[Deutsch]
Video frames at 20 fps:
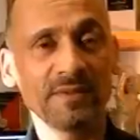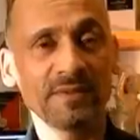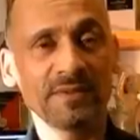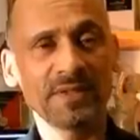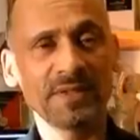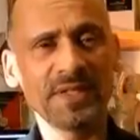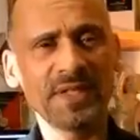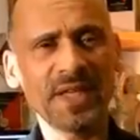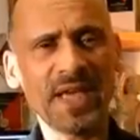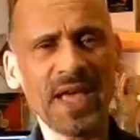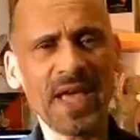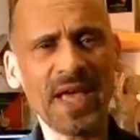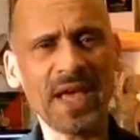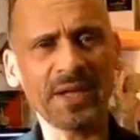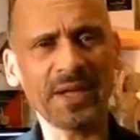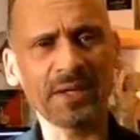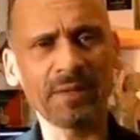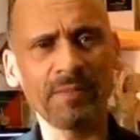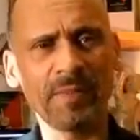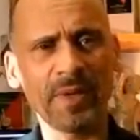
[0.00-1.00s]
sind
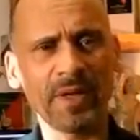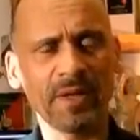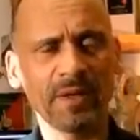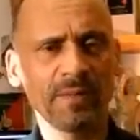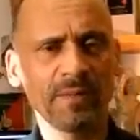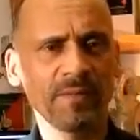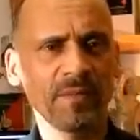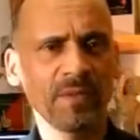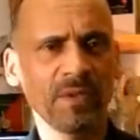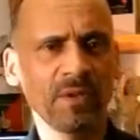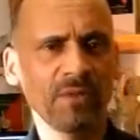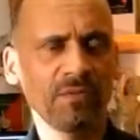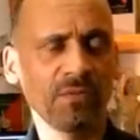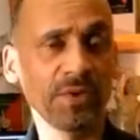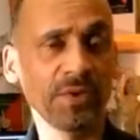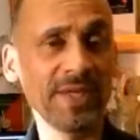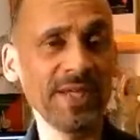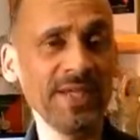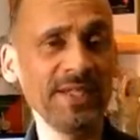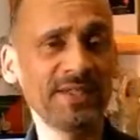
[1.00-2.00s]
Erbe
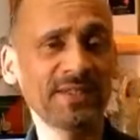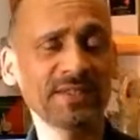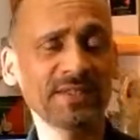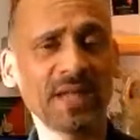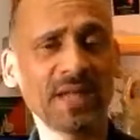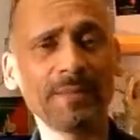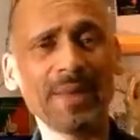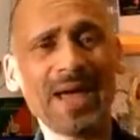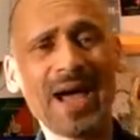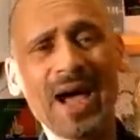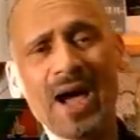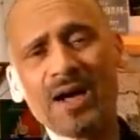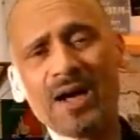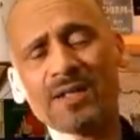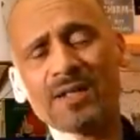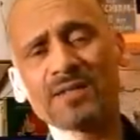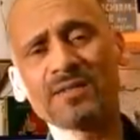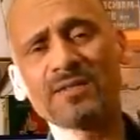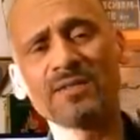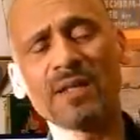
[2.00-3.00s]
von insgesamt
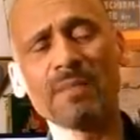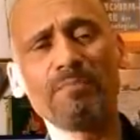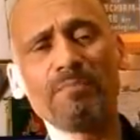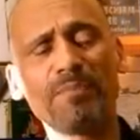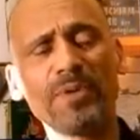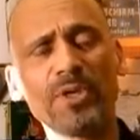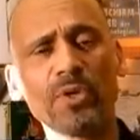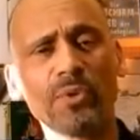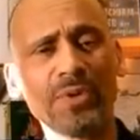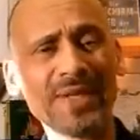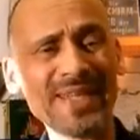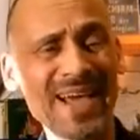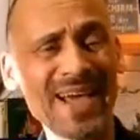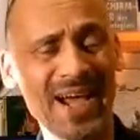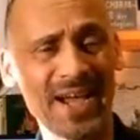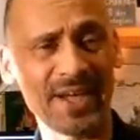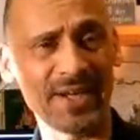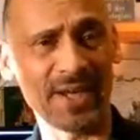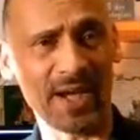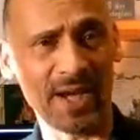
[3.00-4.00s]
18
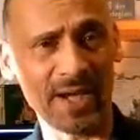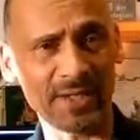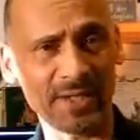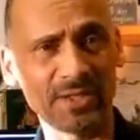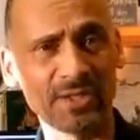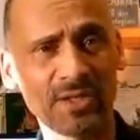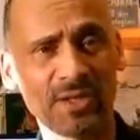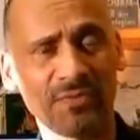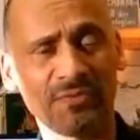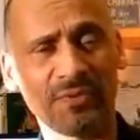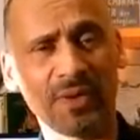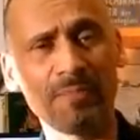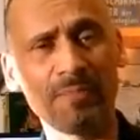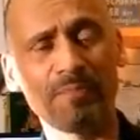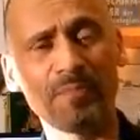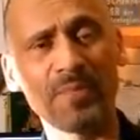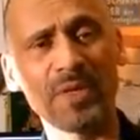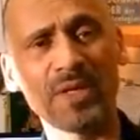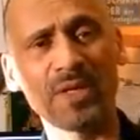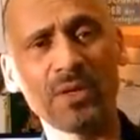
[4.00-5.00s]
Pioniereinheiten der
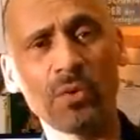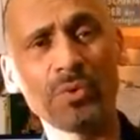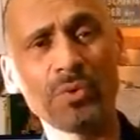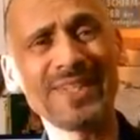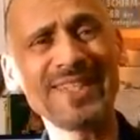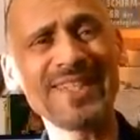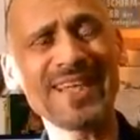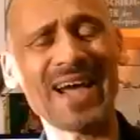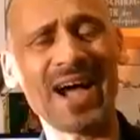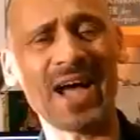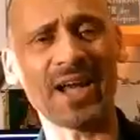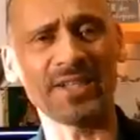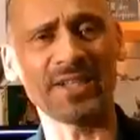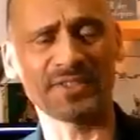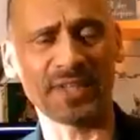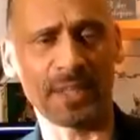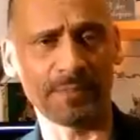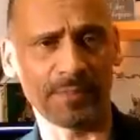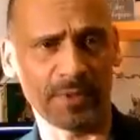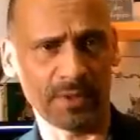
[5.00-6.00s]
Fremdenlegion, die
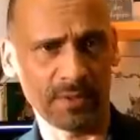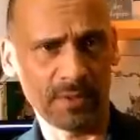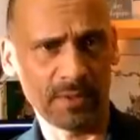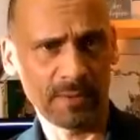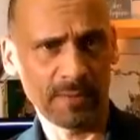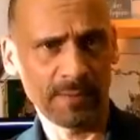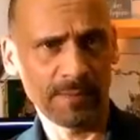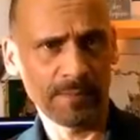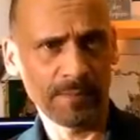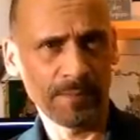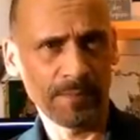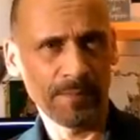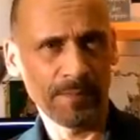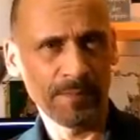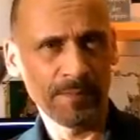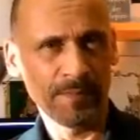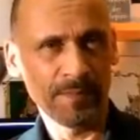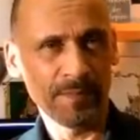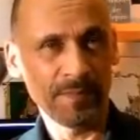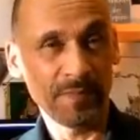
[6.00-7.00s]
allesamt
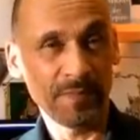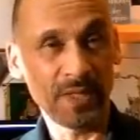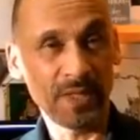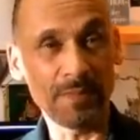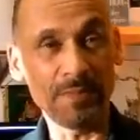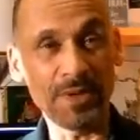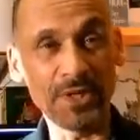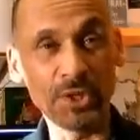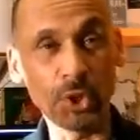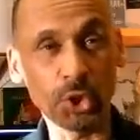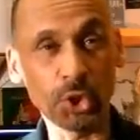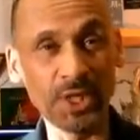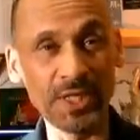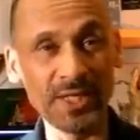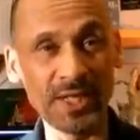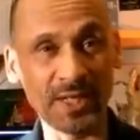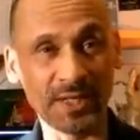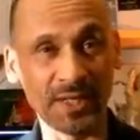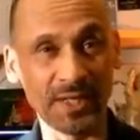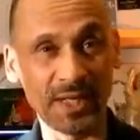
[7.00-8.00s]
im
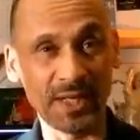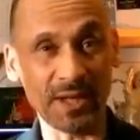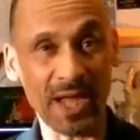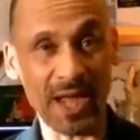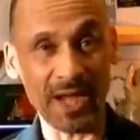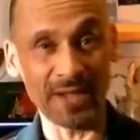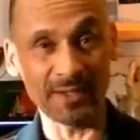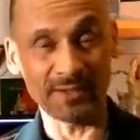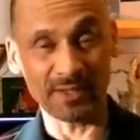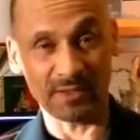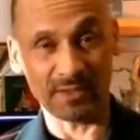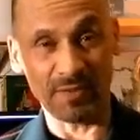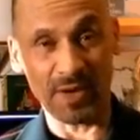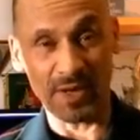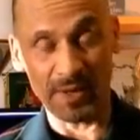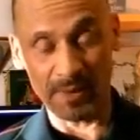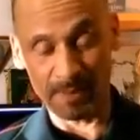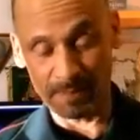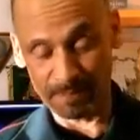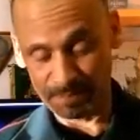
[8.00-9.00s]
Indochina-Krieg in Einsatz
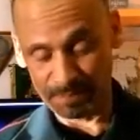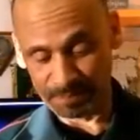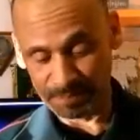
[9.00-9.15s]
waren.